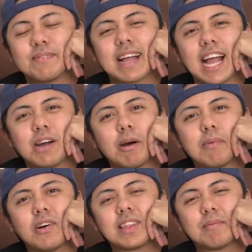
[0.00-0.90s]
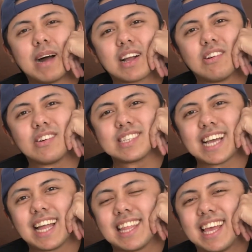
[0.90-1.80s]
Gagawa pa ako ng bagong
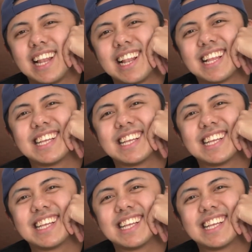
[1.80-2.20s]
channel.